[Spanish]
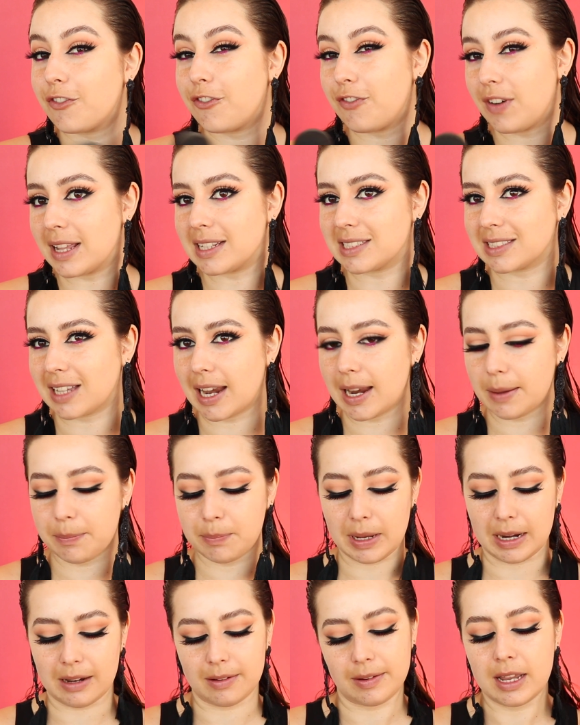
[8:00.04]
fresca la
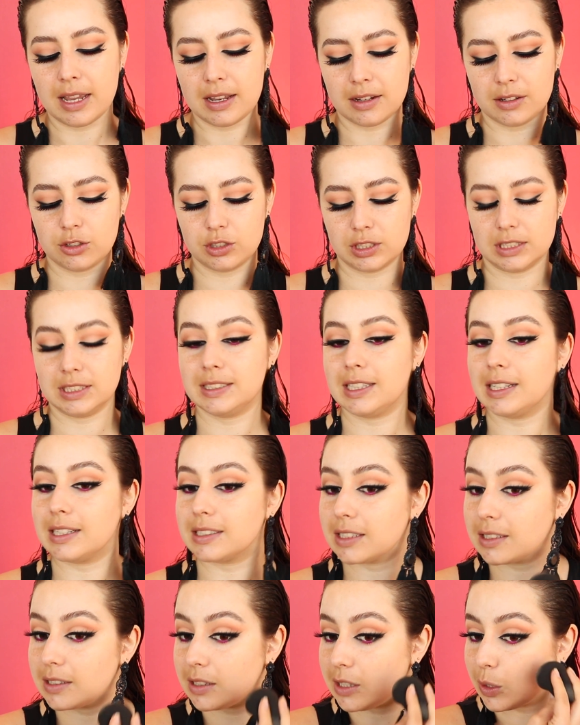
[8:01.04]
piel. No sé si
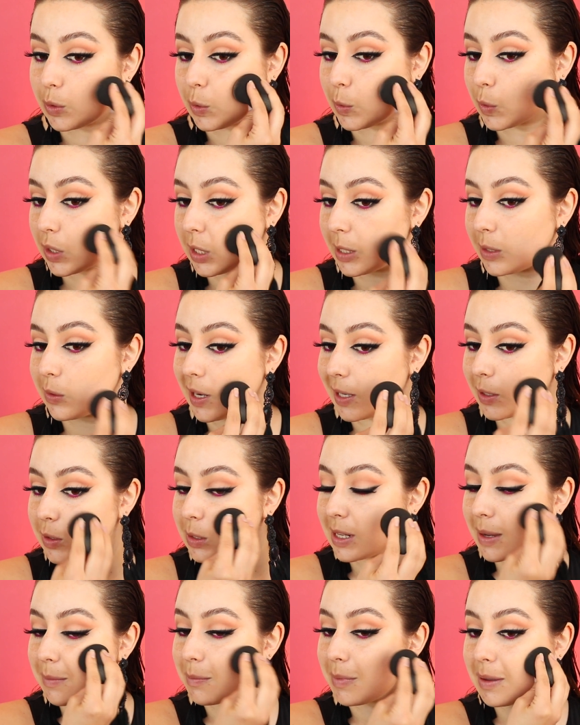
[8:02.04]
tiene sentido. No quiero
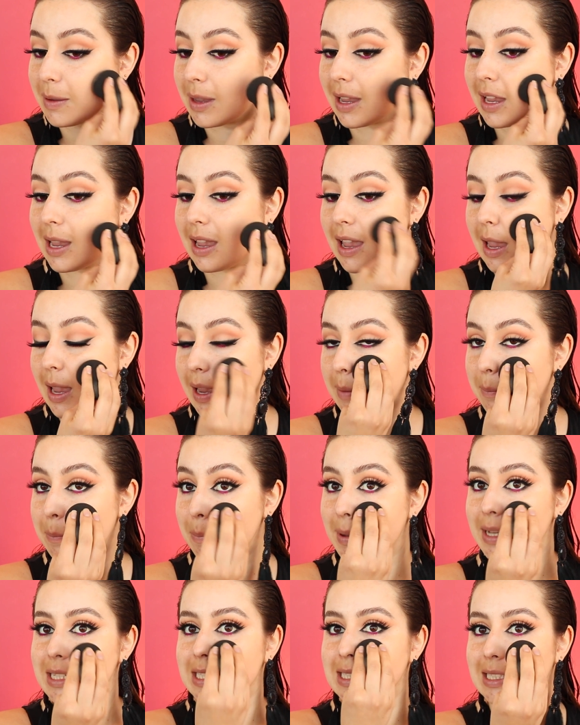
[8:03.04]
algo que me
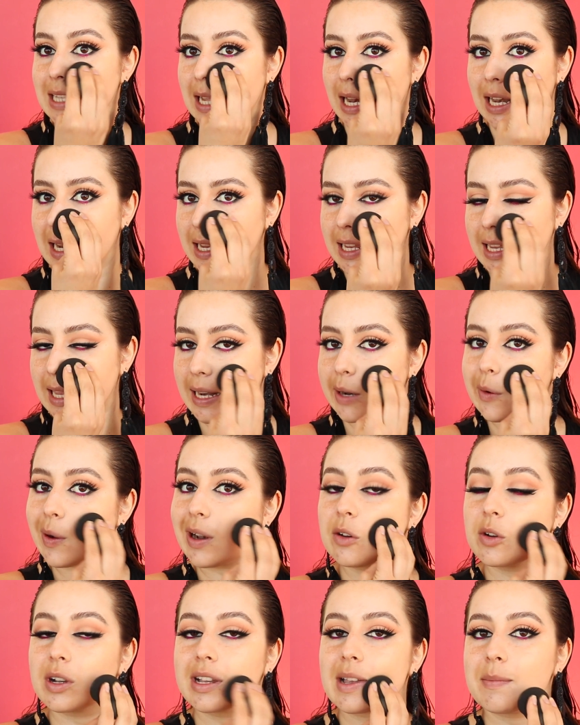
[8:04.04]
empastele, quiero
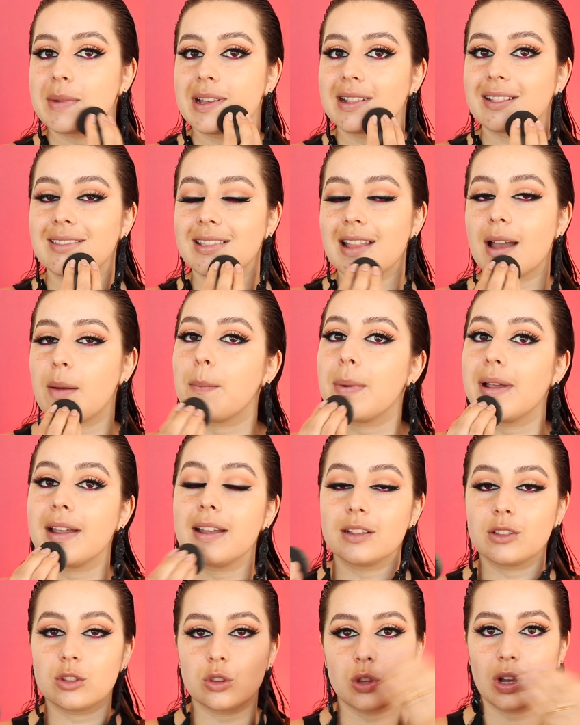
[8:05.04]
algo que me
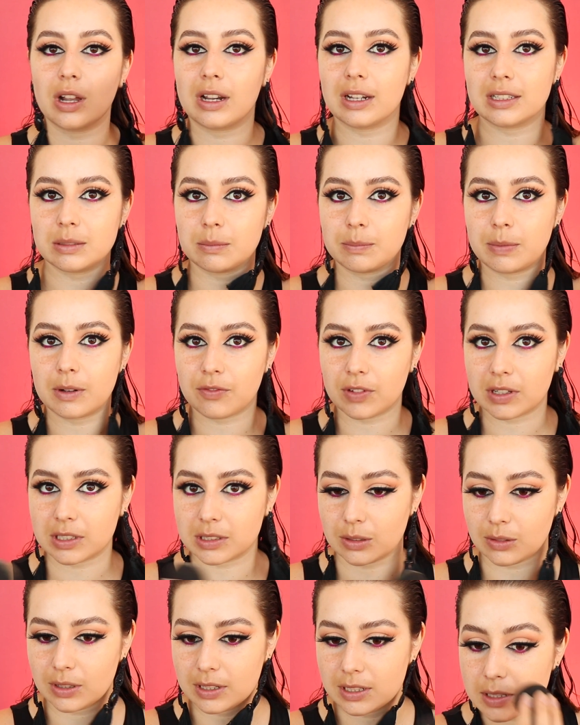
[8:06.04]
tape todas las
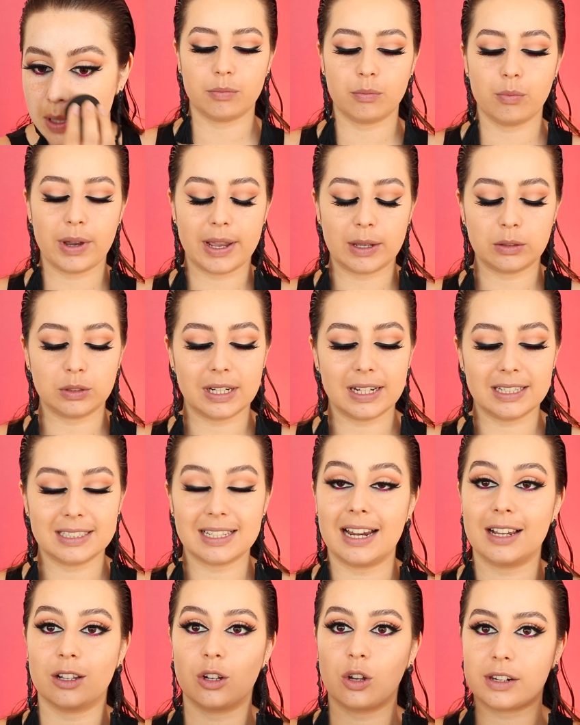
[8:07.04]
imperfecciones. Voy a
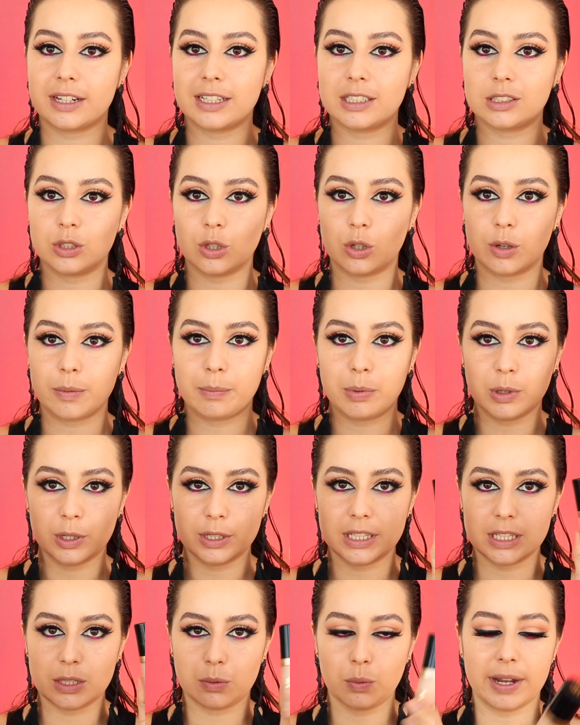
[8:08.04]
utilizar el corrector
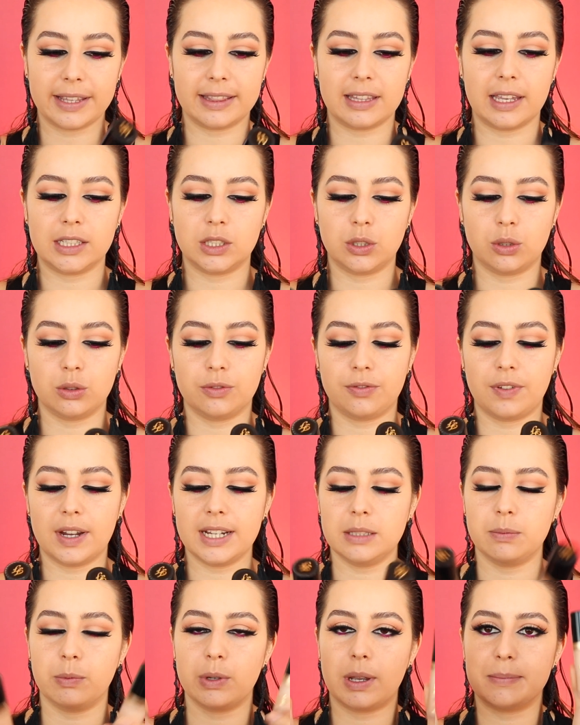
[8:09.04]
Burn This Way de Too
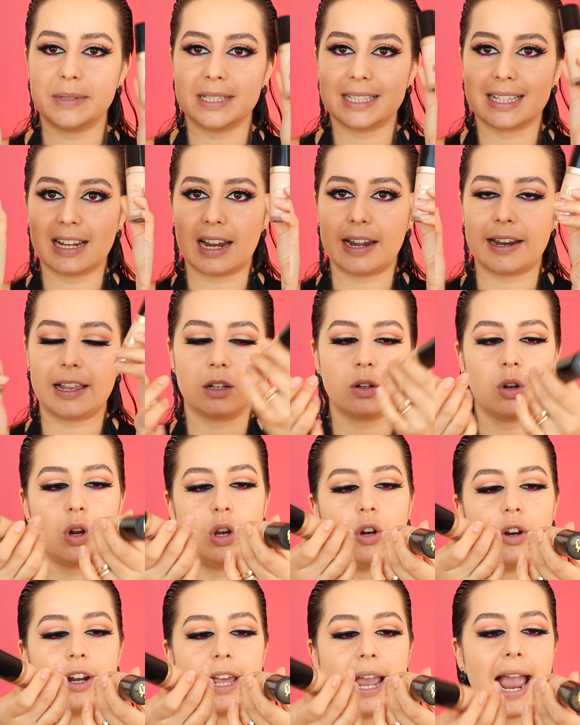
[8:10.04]
Faced. Voy a mezclar el
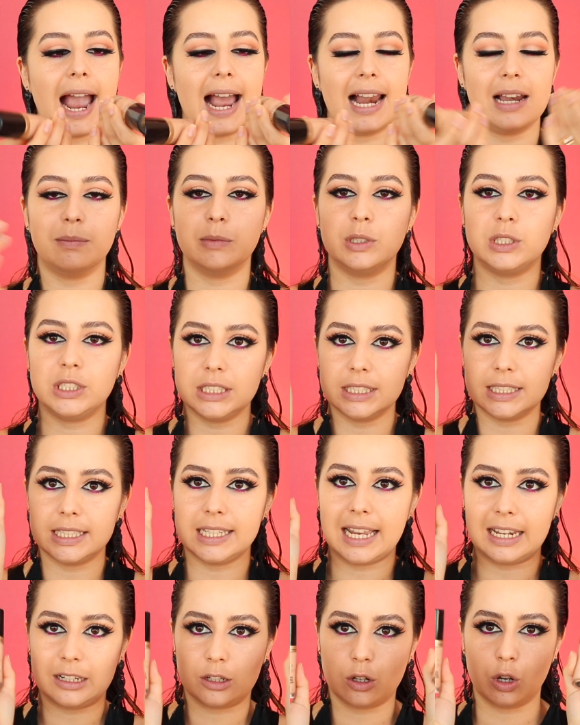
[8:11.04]
color Almond
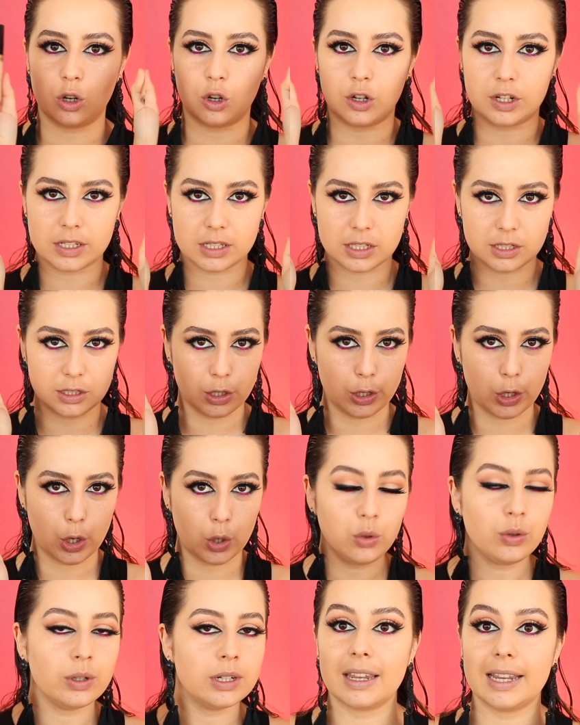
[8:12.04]
y el color
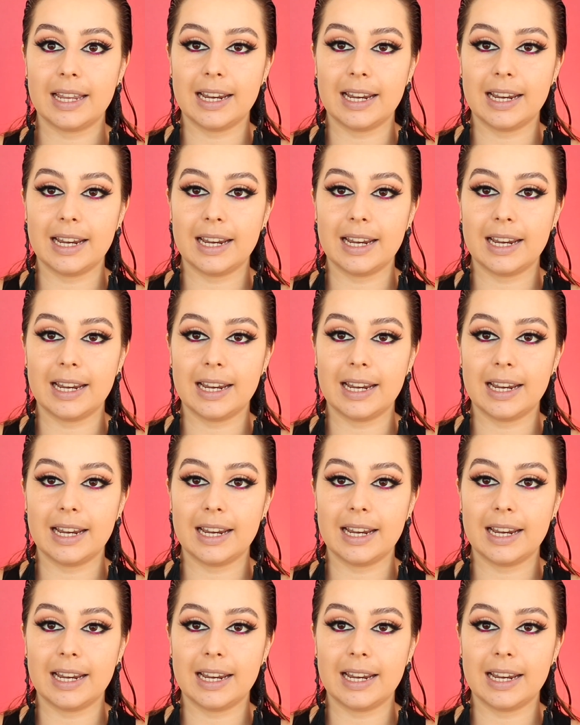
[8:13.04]
Snow.